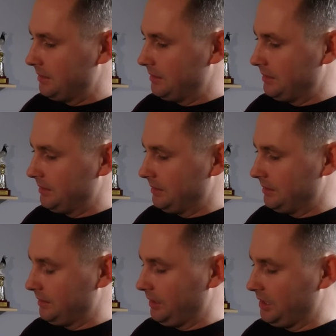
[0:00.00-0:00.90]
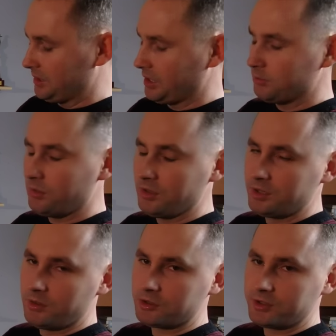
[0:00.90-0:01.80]
y, i do tego była
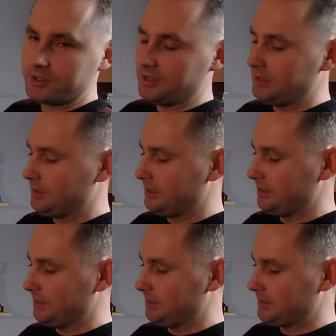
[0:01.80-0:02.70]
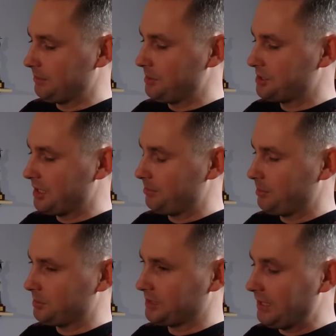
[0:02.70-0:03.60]
dołożony y, samiczka
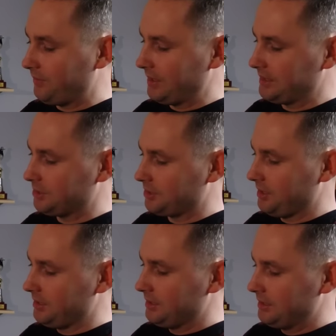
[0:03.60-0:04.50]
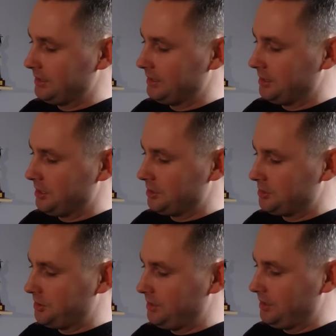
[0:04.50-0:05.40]
po Skyfighterze,
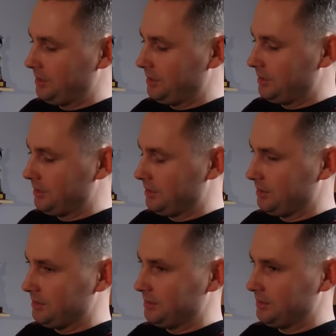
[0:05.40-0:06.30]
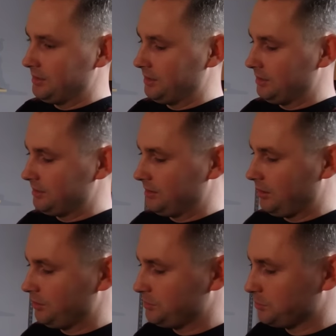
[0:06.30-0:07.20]
czyli y,
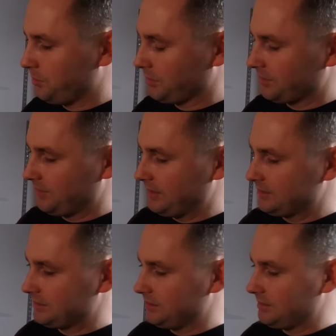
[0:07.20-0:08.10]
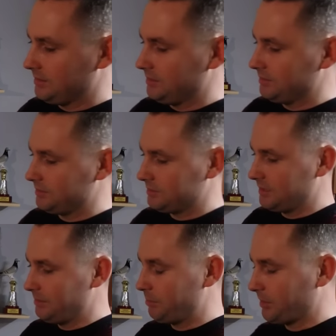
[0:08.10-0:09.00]
ojcu Pokerface,
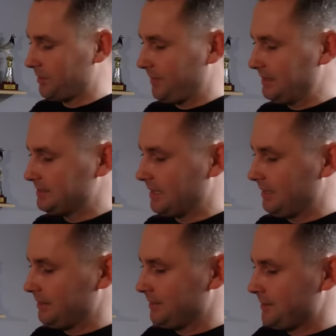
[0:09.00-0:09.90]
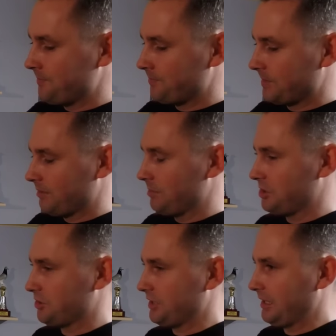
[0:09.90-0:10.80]
synie Pokerface'a.
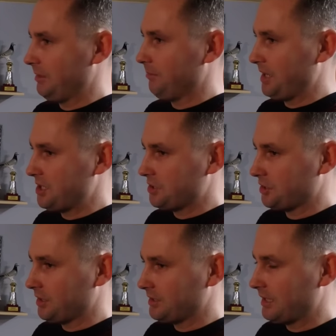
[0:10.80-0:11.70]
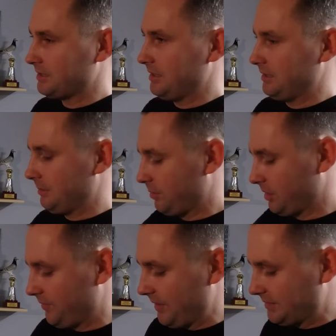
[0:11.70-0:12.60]
Myślę, że taki imbredzik troszkę jest teraz na, na
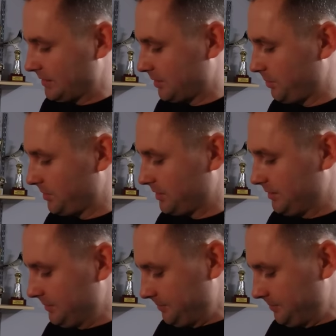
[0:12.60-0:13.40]
Pokerface'a zrobiony.